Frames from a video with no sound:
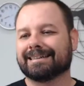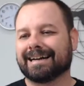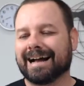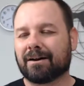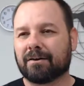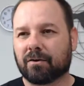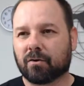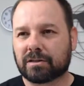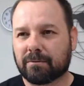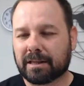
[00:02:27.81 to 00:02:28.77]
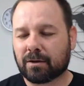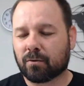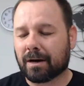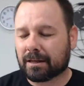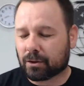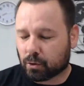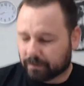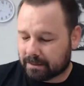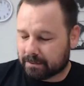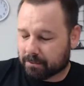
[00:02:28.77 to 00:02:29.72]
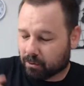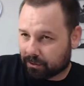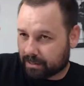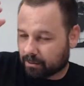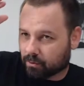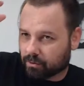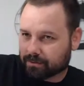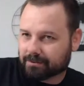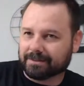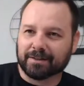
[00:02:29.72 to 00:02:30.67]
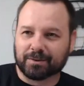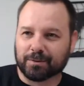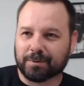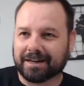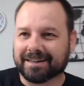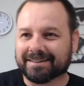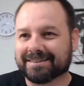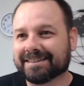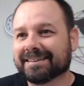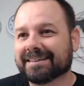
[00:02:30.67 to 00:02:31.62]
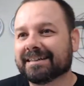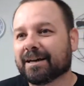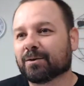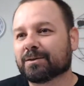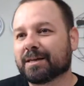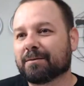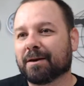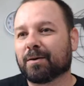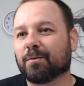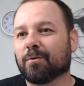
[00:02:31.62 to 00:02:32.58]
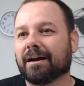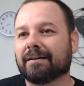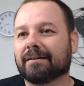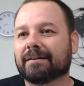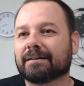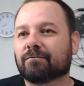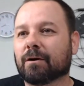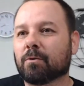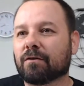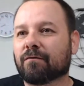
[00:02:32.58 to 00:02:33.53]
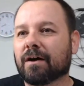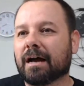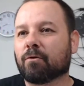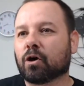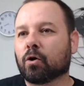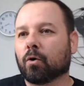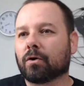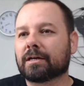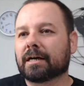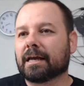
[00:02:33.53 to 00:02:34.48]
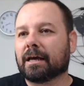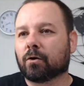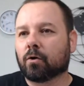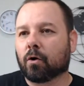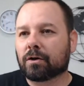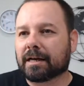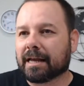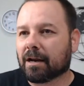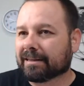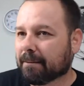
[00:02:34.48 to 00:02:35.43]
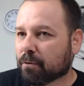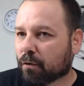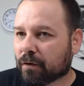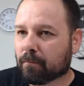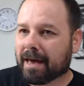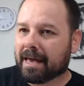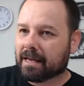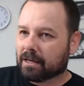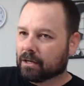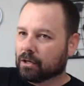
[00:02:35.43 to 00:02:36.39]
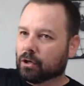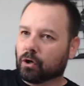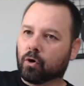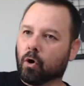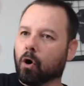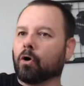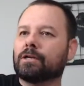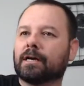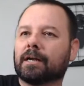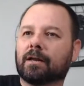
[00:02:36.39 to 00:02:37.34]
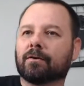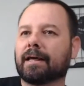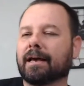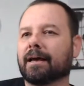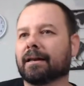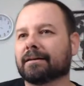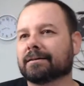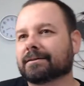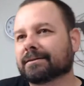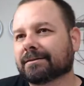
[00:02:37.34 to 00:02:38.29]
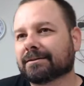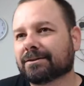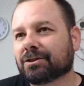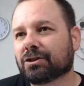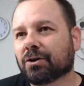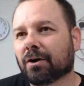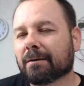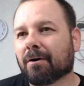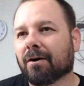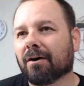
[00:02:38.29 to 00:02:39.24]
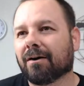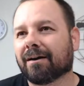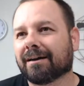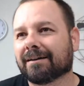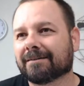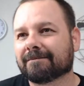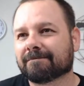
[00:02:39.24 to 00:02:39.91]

Cara, o negócio é meter um guarda-chuva em cima do roteador. Não, tô brincando. Eu sei bem como é. Vamos que vamos. Couro de grilo, couro de grilo. Tá me ouvindo bem? Couro de grilo neles. Show de bola.